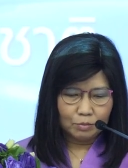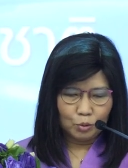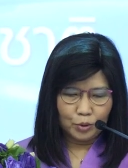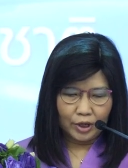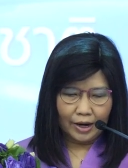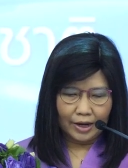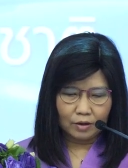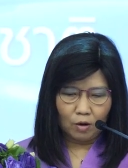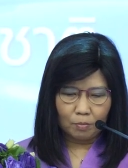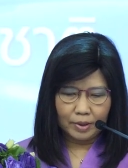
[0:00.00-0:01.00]
ผู้อำนวยการ
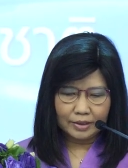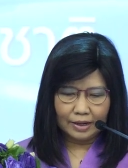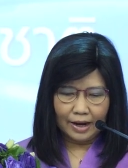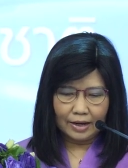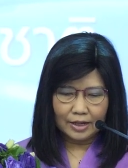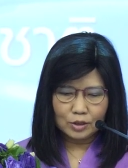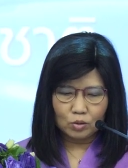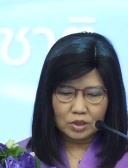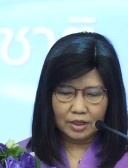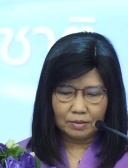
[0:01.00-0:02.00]
กองพัฒนาและ
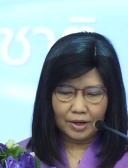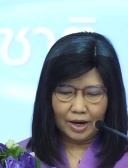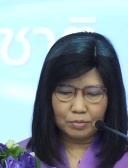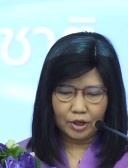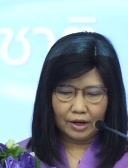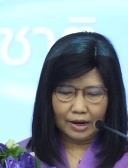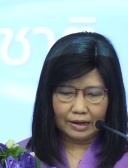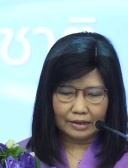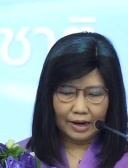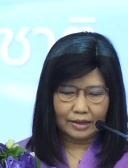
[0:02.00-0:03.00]
ส่งเสริมการบริหา
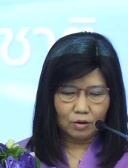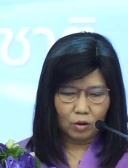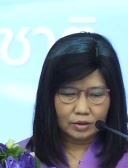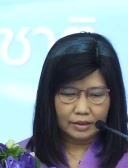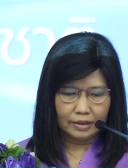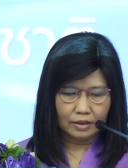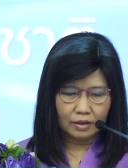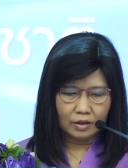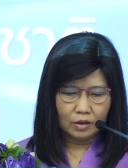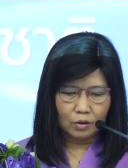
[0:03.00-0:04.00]
รงานท้องถิ่น
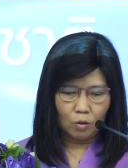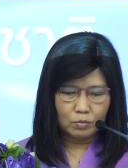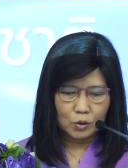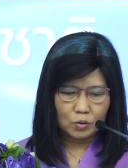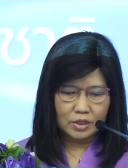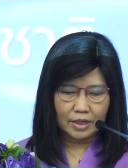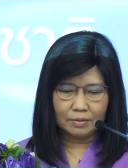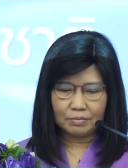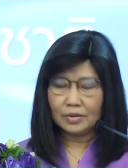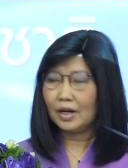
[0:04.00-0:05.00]
กรมส่งเสริ
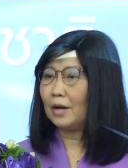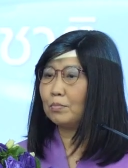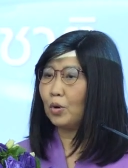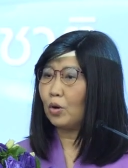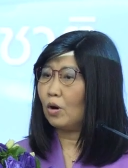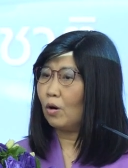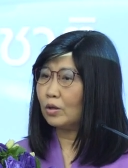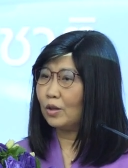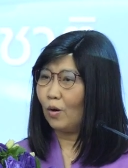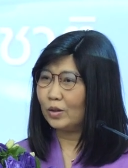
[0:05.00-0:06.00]
มการปกครอง
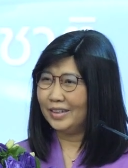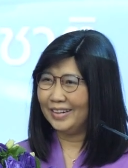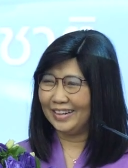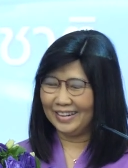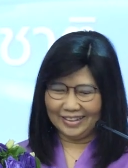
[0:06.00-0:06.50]
ท้องถิ่น